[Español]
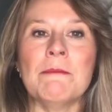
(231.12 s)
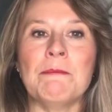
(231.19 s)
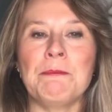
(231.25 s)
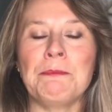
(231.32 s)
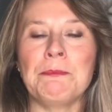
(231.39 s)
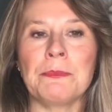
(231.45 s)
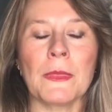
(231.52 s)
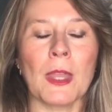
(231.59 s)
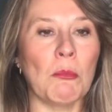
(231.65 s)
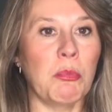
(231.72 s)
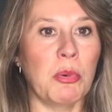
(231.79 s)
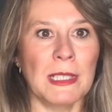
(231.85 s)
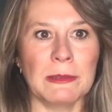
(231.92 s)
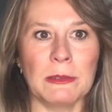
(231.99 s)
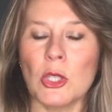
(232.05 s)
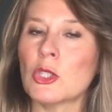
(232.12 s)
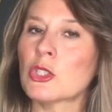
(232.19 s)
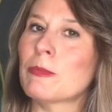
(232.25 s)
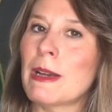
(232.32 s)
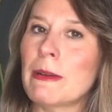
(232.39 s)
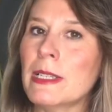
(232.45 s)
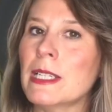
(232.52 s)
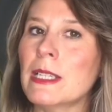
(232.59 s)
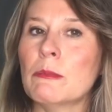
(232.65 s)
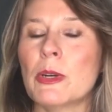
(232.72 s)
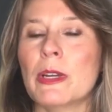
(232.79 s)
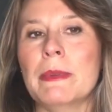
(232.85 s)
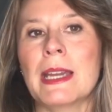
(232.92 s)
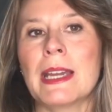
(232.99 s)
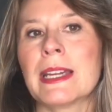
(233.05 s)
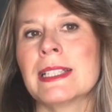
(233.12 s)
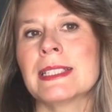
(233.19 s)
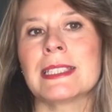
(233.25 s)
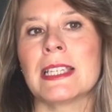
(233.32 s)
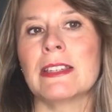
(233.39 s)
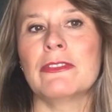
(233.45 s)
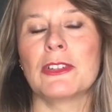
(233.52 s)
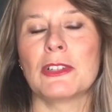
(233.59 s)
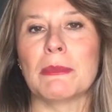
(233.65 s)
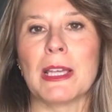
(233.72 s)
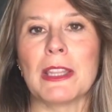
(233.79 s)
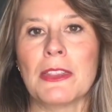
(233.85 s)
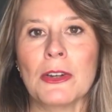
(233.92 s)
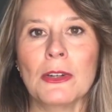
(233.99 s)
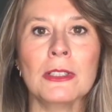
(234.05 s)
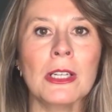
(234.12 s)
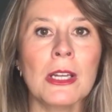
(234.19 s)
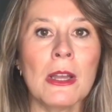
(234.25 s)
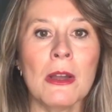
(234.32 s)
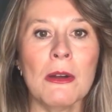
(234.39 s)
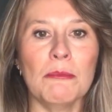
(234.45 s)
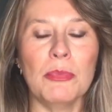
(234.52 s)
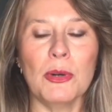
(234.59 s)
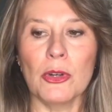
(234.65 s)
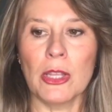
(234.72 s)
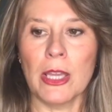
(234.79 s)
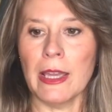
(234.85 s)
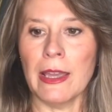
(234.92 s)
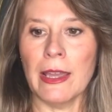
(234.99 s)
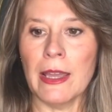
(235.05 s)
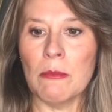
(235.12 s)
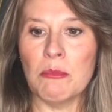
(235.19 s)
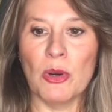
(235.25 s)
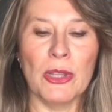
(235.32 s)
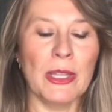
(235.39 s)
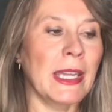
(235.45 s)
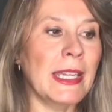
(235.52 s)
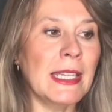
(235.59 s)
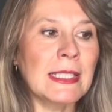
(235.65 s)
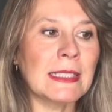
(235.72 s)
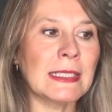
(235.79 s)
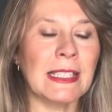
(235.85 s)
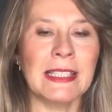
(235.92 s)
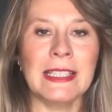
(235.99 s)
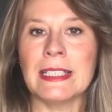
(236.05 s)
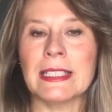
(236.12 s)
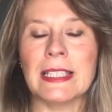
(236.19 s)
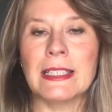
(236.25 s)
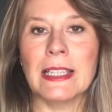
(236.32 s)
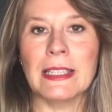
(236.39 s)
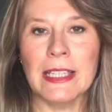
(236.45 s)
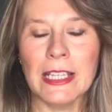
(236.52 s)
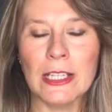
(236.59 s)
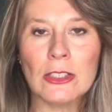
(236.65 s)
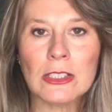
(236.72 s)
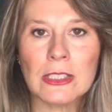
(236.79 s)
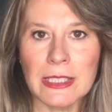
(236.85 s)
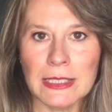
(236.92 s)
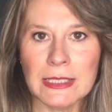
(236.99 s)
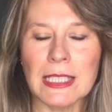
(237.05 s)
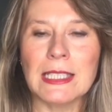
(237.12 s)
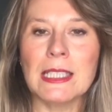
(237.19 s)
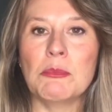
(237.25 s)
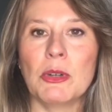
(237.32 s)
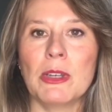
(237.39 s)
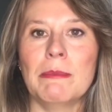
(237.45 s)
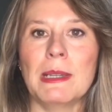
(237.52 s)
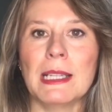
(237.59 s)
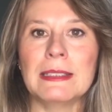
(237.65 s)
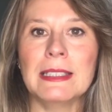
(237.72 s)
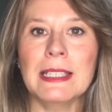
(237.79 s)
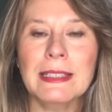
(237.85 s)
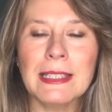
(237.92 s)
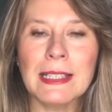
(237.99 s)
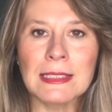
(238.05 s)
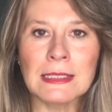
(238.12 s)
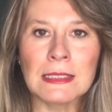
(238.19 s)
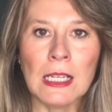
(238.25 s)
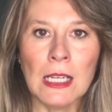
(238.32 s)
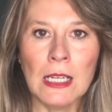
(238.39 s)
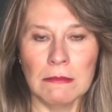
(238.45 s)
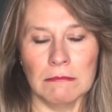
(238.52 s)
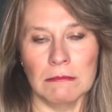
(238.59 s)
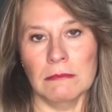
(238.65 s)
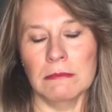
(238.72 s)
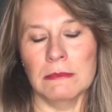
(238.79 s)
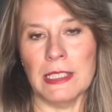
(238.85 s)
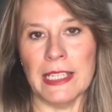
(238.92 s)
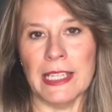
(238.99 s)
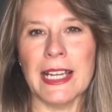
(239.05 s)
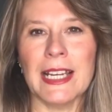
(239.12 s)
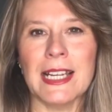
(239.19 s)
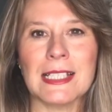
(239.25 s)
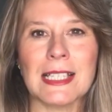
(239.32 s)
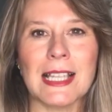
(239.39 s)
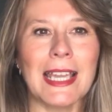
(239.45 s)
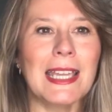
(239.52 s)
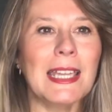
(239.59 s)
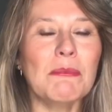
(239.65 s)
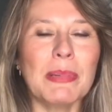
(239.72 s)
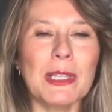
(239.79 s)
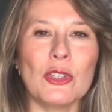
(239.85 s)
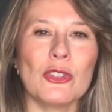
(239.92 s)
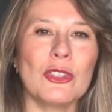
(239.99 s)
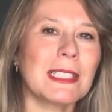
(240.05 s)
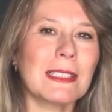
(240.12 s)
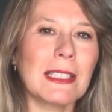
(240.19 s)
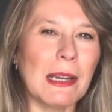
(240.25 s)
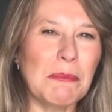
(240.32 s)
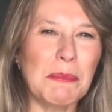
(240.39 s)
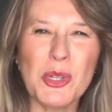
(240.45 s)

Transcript: mm, pues os va a venir muy bien esta información porque podéis desentenderos de este tipo de plantitas, tenerlas ahí, pero no estar